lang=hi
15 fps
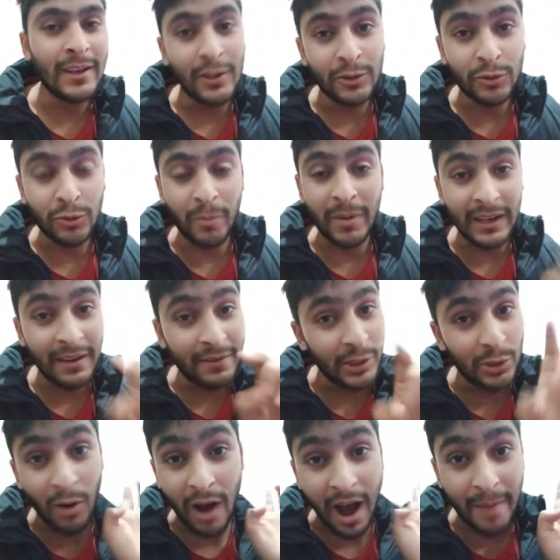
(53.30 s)
तो बेटा
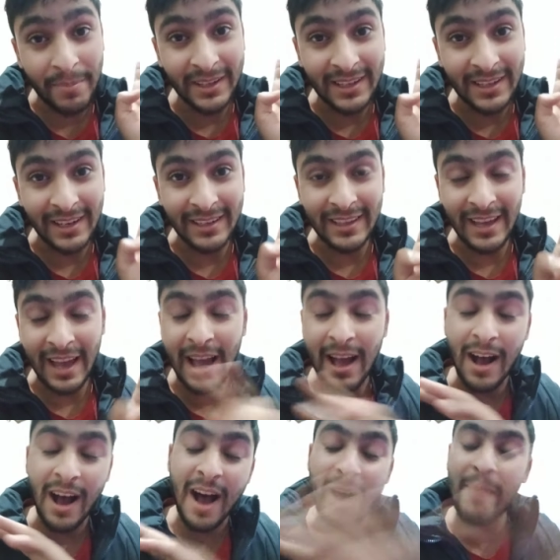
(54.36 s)
वीडियो आप ही के लिए है
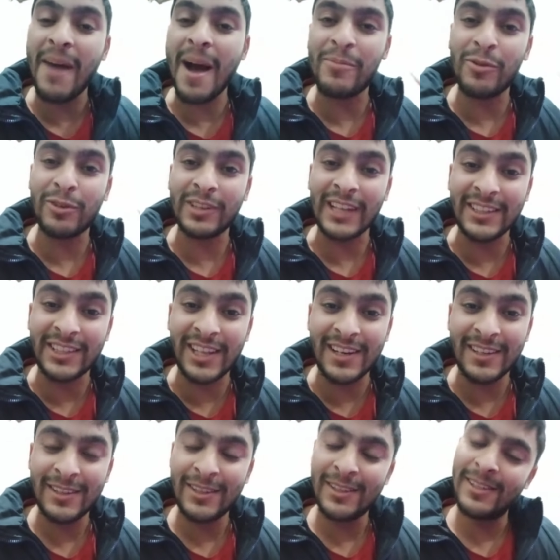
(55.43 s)
अब आपको टेंशन
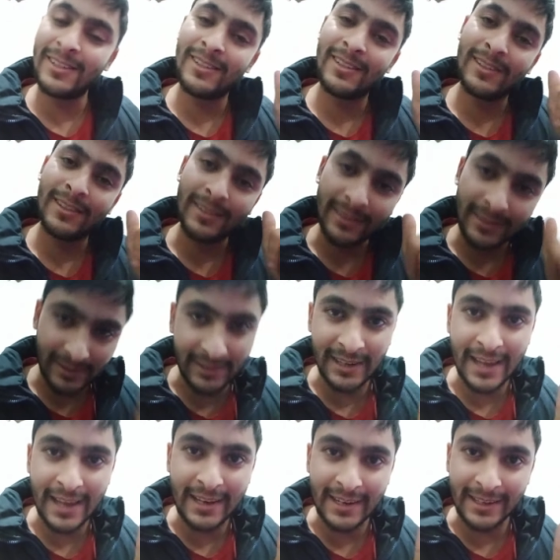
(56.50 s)

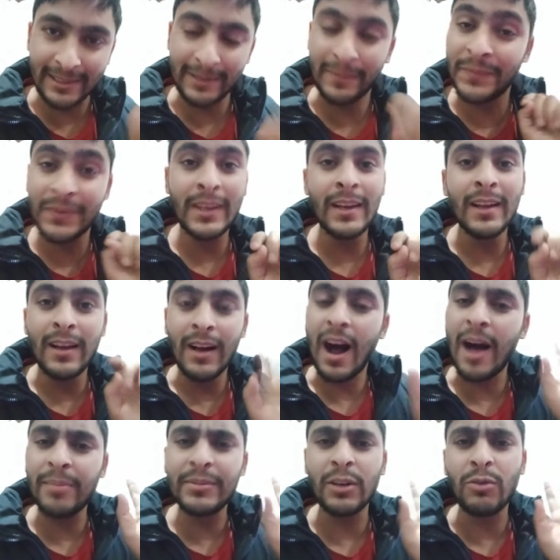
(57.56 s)
नहीं लेनी
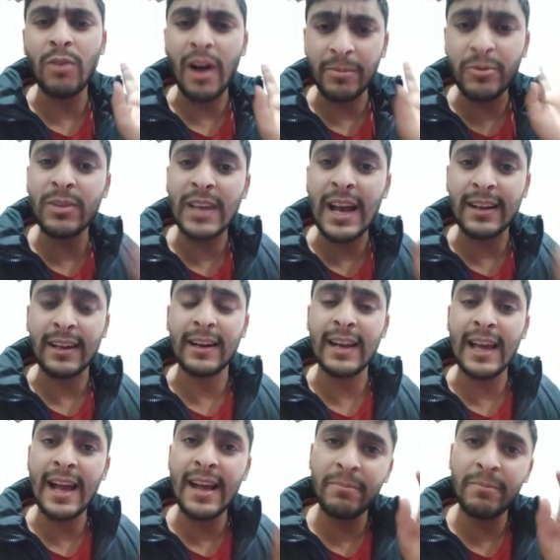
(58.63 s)
अब देखो आपको क्या करना
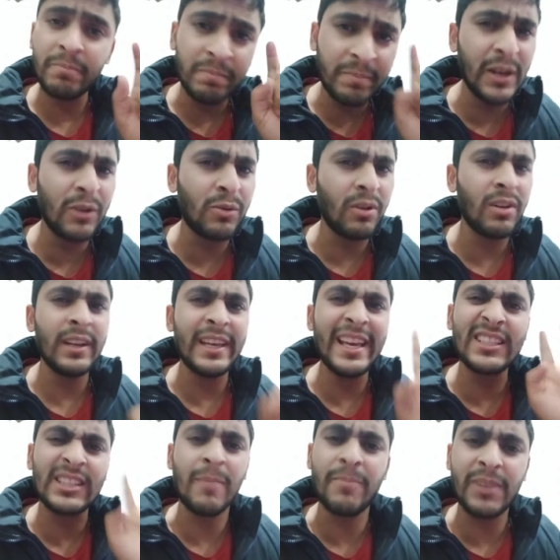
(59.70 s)
है बिल्कुल
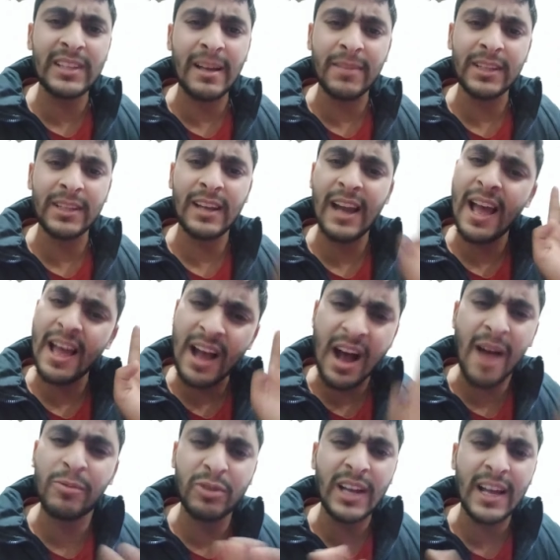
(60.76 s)
एक सिंपल सा मंत्र है
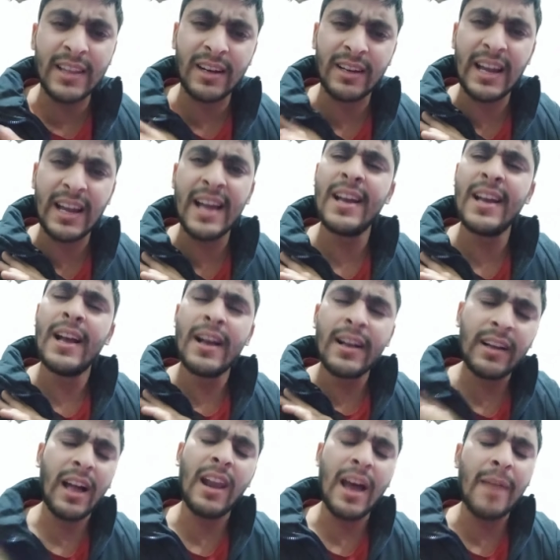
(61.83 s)
आपको याद रखना है
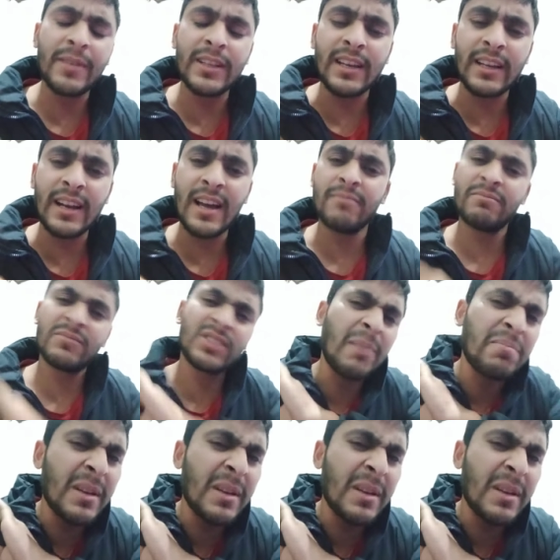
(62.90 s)
कल आपके देखना सबसे